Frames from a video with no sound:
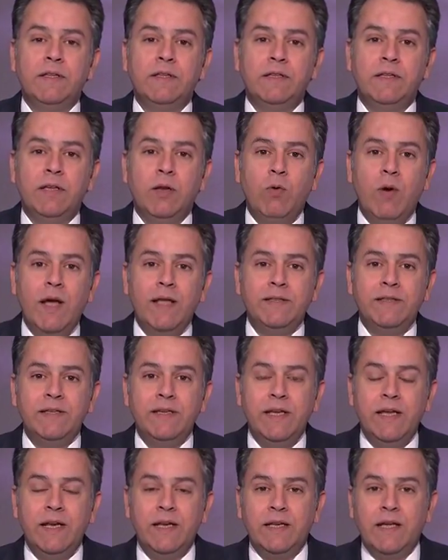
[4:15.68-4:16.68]

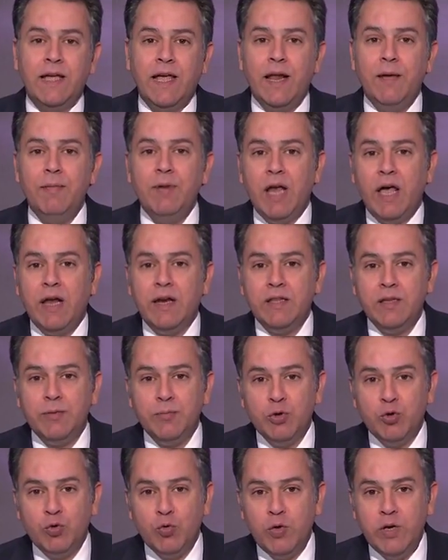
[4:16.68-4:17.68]
دلوقتي الكلام اللي حضرتك
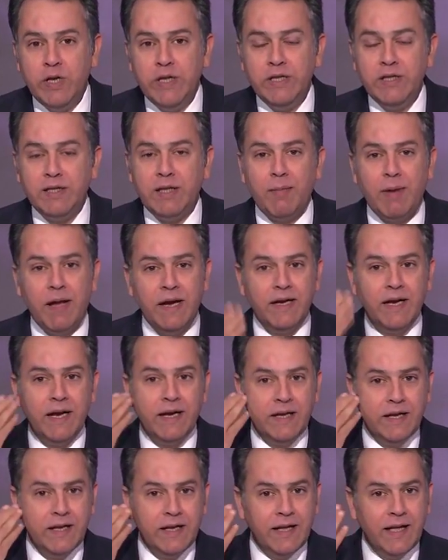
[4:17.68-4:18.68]
بتقوليه طبعا
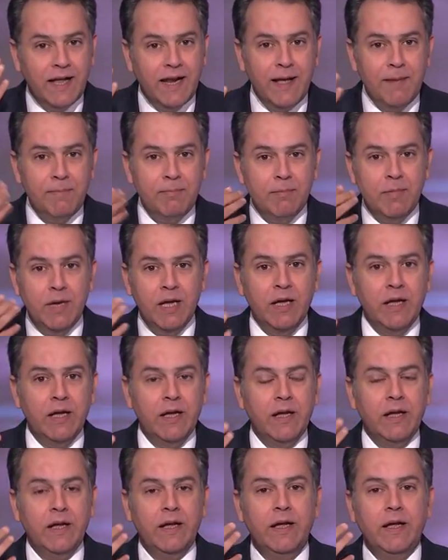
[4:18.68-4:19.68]
يعني كلام آه,
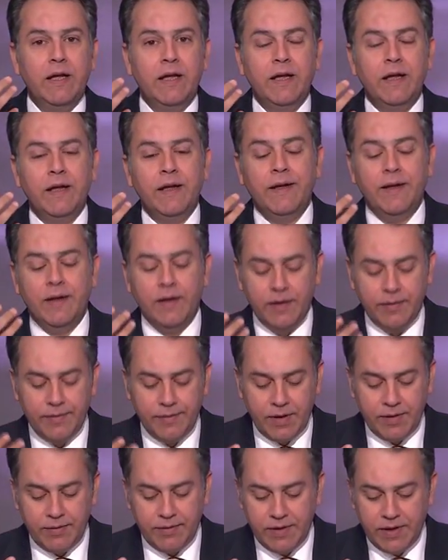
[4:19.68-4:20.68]
آه،,
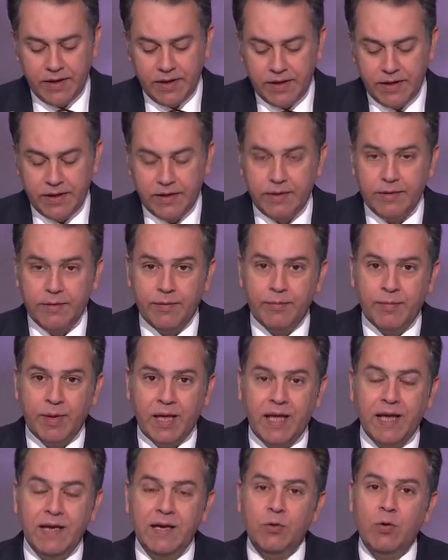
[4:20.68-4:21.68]
آه،
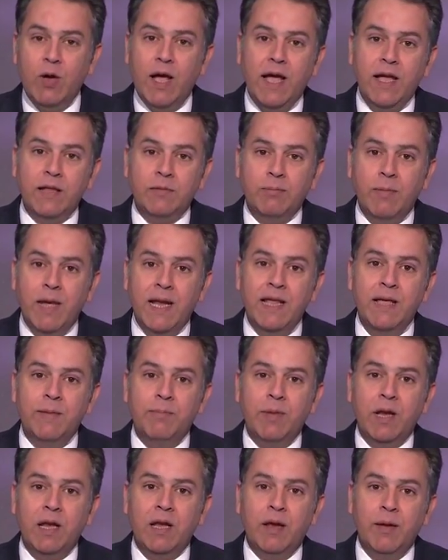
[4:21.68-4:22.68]
بيخلي الواحد مليء
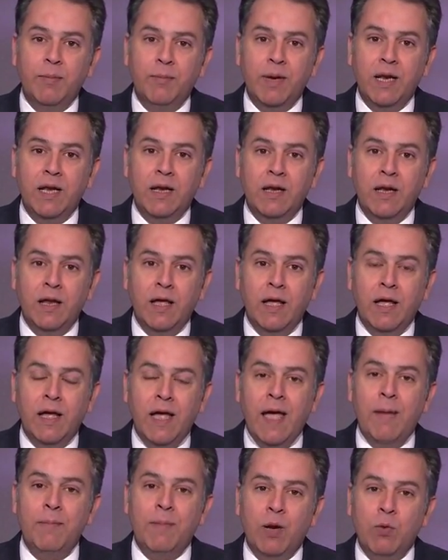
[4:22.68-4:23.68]

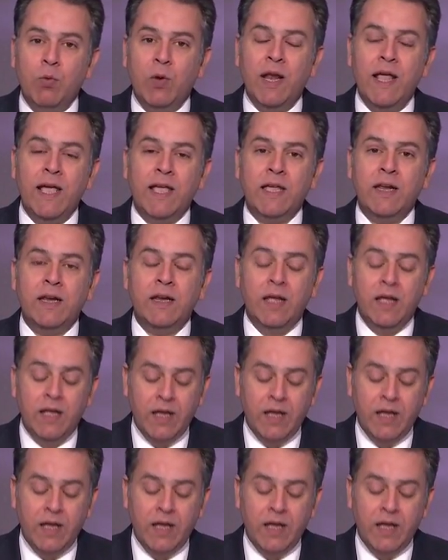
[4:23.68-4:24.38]
بالامل ولكن